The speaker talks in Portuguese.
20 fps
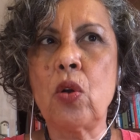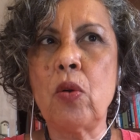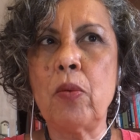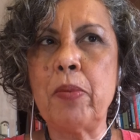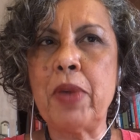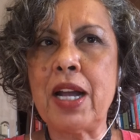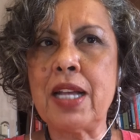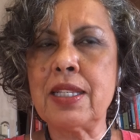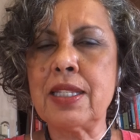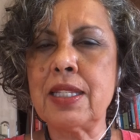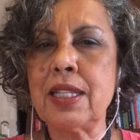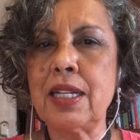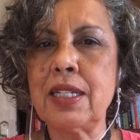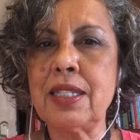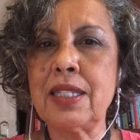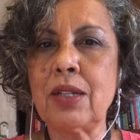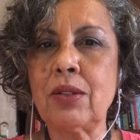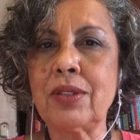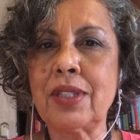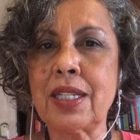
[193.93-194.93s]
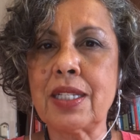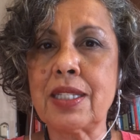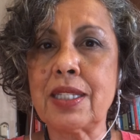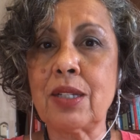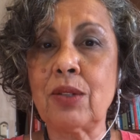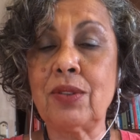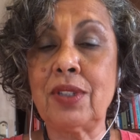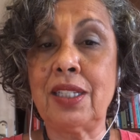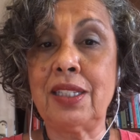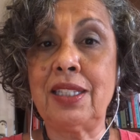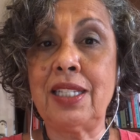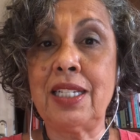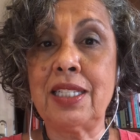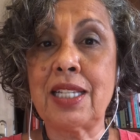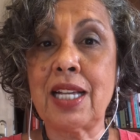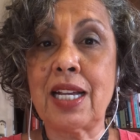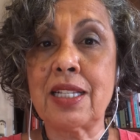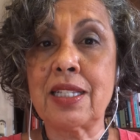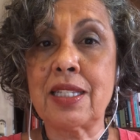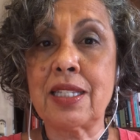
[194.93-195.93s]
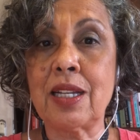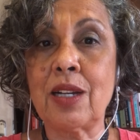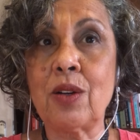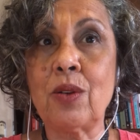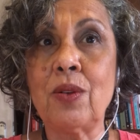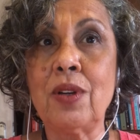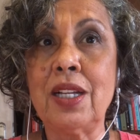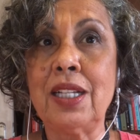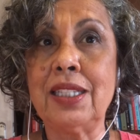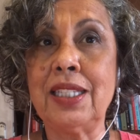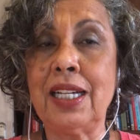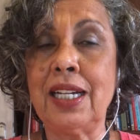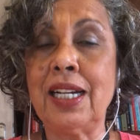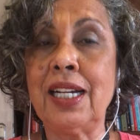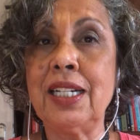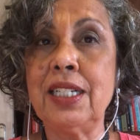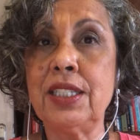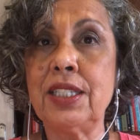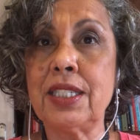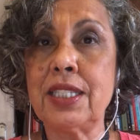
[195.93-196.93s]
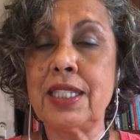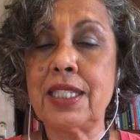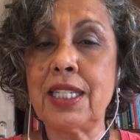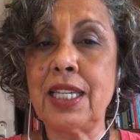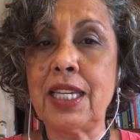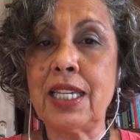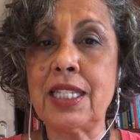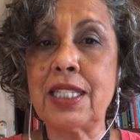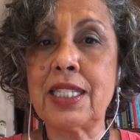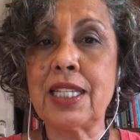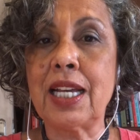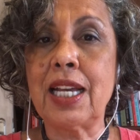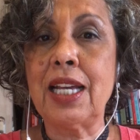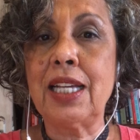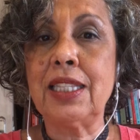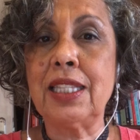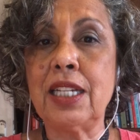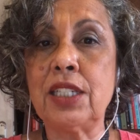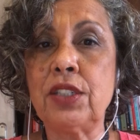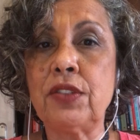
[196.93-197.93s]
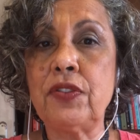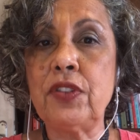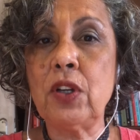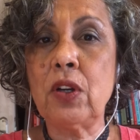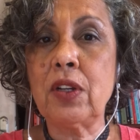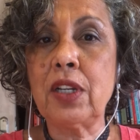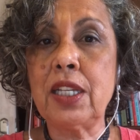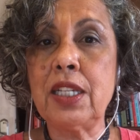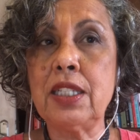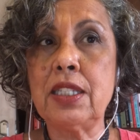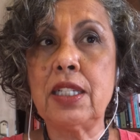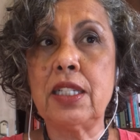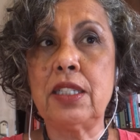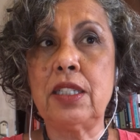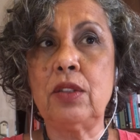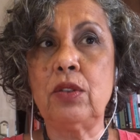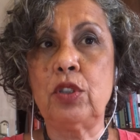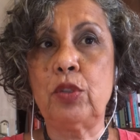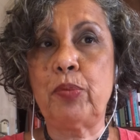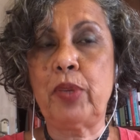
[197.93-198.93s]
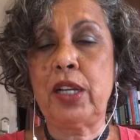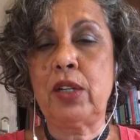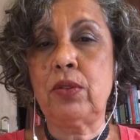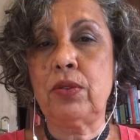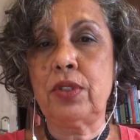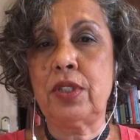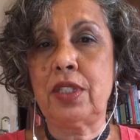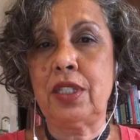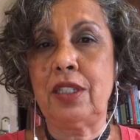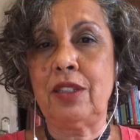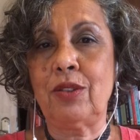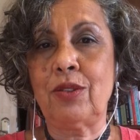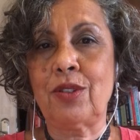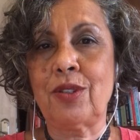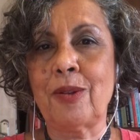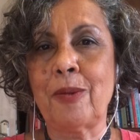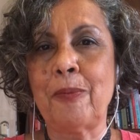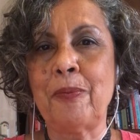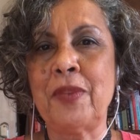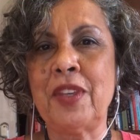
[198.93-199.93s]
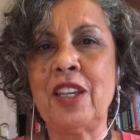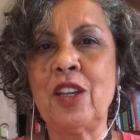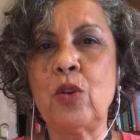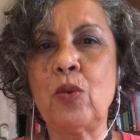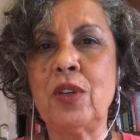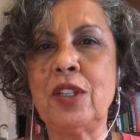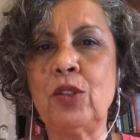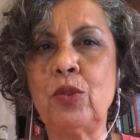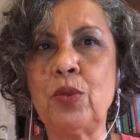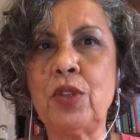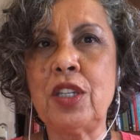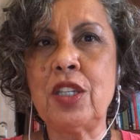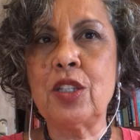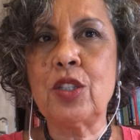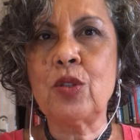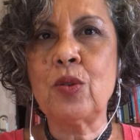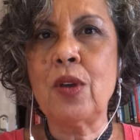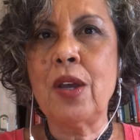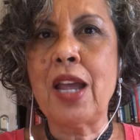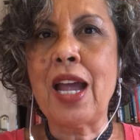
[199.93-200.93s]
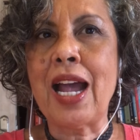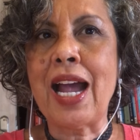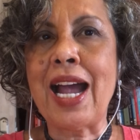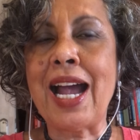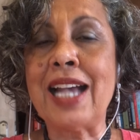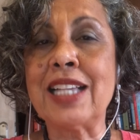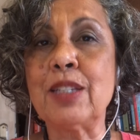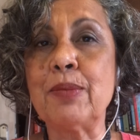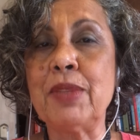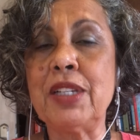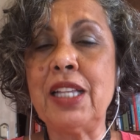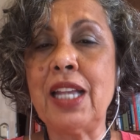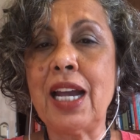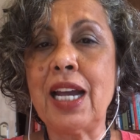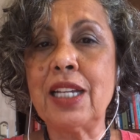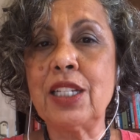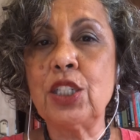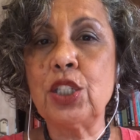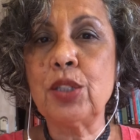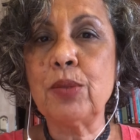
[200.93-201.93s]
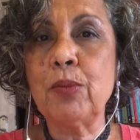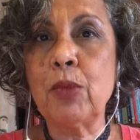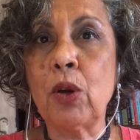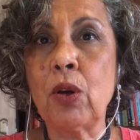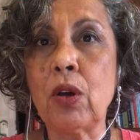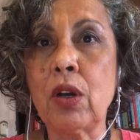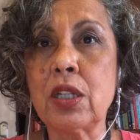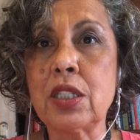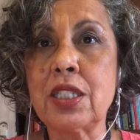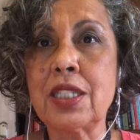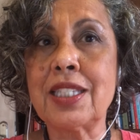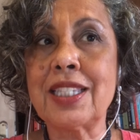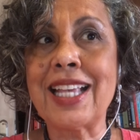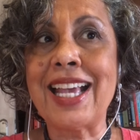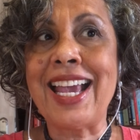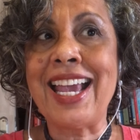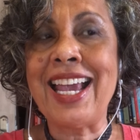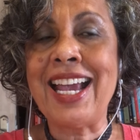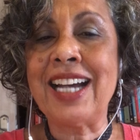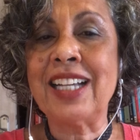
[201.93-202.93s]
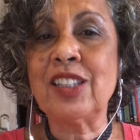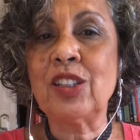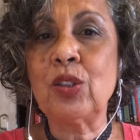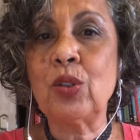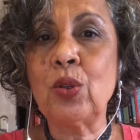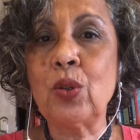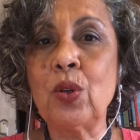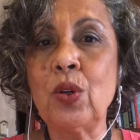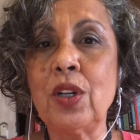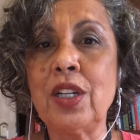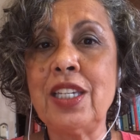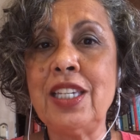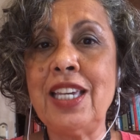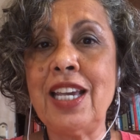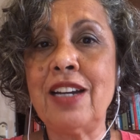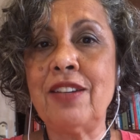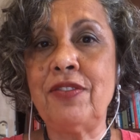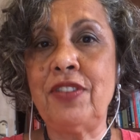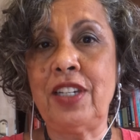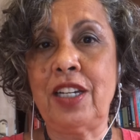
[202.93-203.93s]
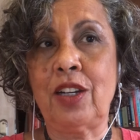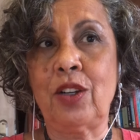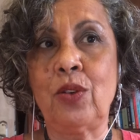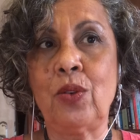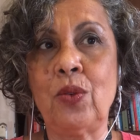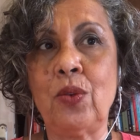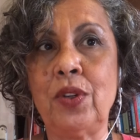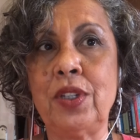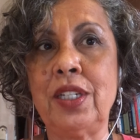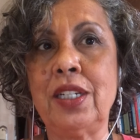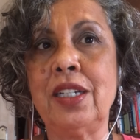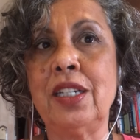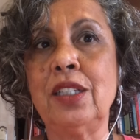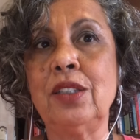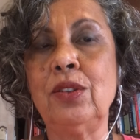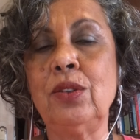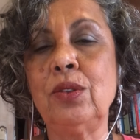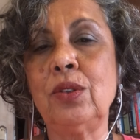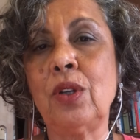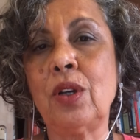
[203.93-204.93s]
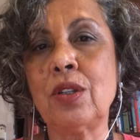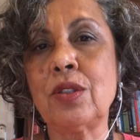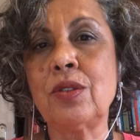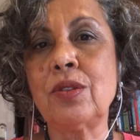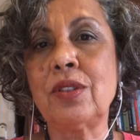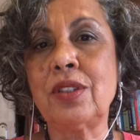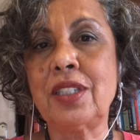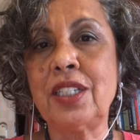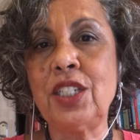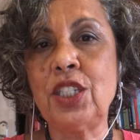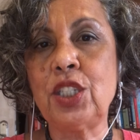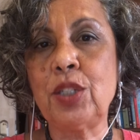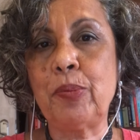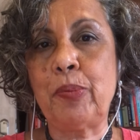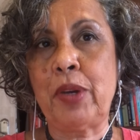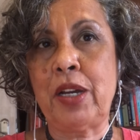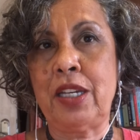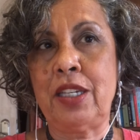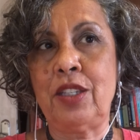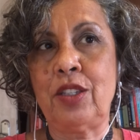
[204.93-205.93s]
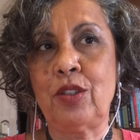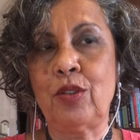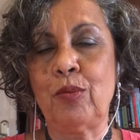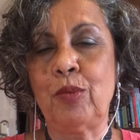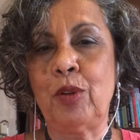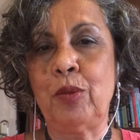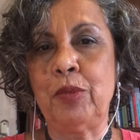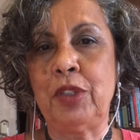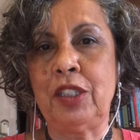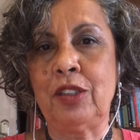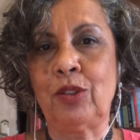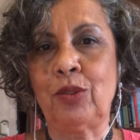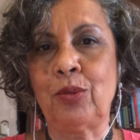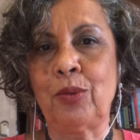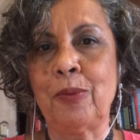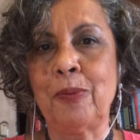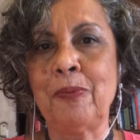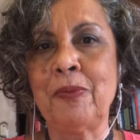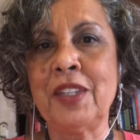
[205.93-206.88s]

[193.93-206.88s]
com base na exaltação da desrazão, da anticiência, nas violências e nos preconceitos. Enquanto isso, as milhares de mortes é a dor e a vergonha do nosso triste país no momento.